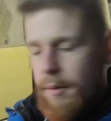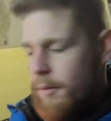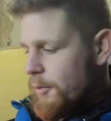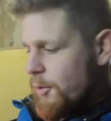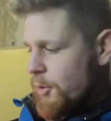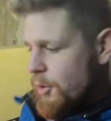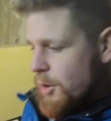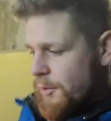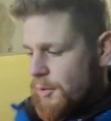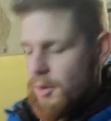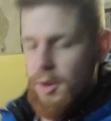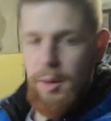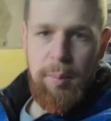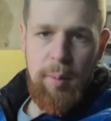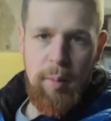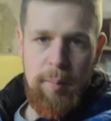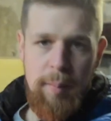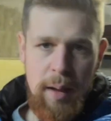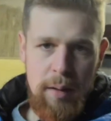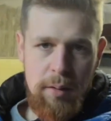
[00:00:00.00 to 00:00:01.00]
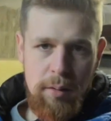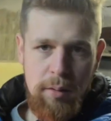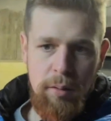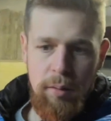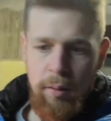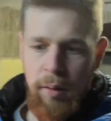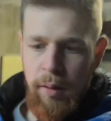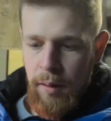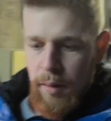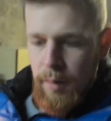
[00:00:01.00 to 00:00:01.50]
Wróciwszy po
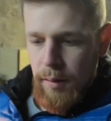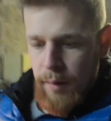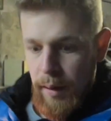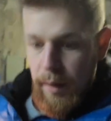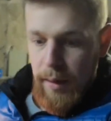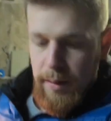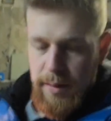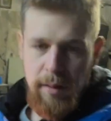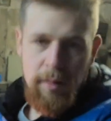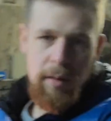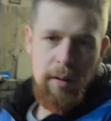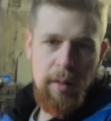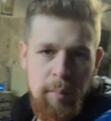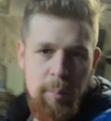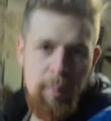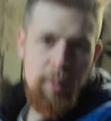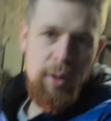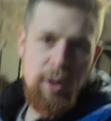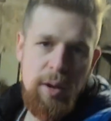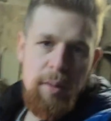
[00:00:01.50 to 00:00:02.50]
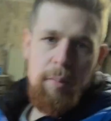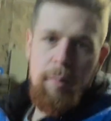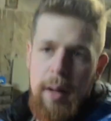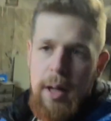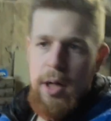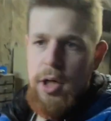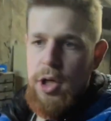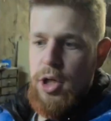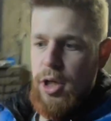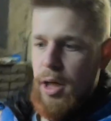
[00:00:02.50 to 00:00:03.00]
obiadku, najedzony pysznym
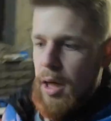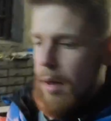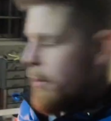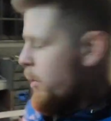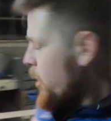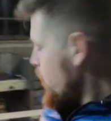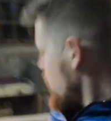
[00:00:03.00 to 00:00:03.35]
barszczykiem